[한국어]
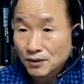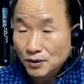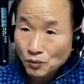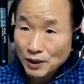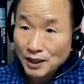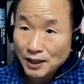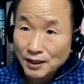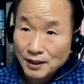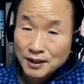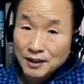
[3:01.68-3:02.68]
그게
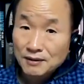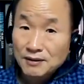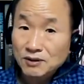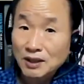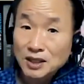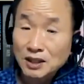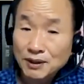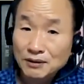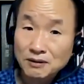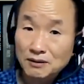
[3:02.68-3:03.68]
왜 그
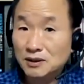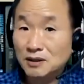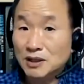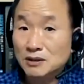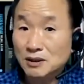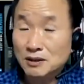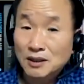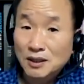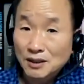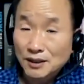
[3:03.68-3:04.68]
대기업 했던 거 이병철
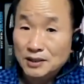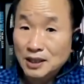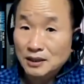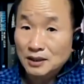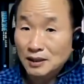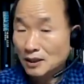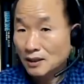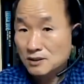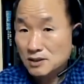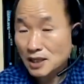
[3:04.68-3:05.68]
회장이
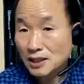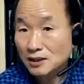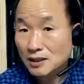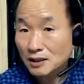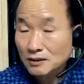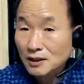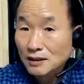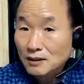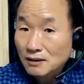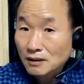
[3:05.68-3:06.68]
자기
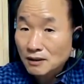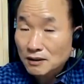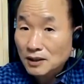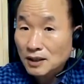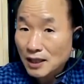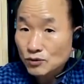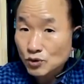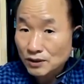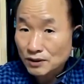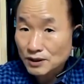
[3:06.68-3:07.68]
아들한테 그걸 그렇게
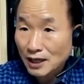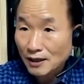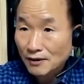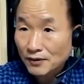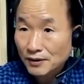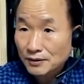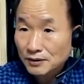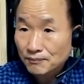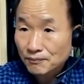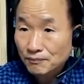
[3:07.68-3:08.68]
강조했느냐.
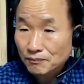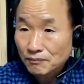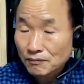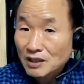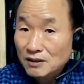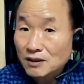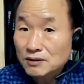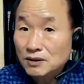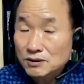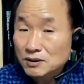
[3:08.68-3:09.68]

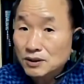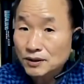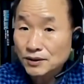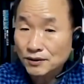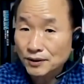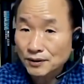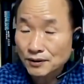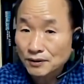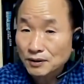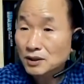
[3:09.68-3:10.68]
경청은 진짜 어려워요.
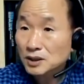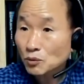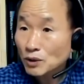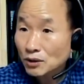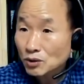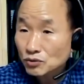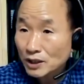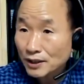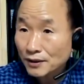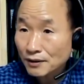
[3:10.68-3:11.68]
경청이 왜 어려운
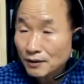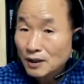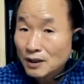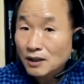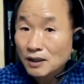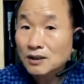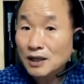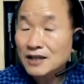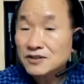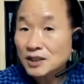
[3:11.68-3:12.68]
줄 알아요?
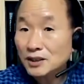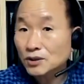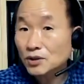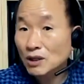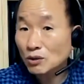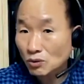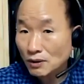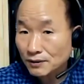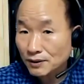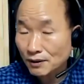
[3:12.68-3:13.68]
그건 관찰이 어려운 거하고
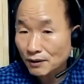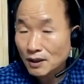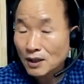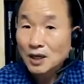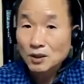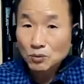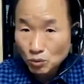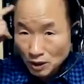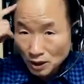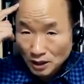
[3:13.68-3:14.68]
똑같아요.
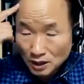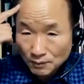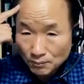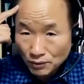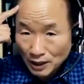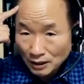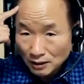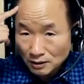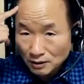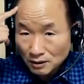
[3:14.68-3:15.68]
우리
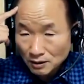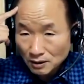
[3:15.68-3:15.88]
브레인은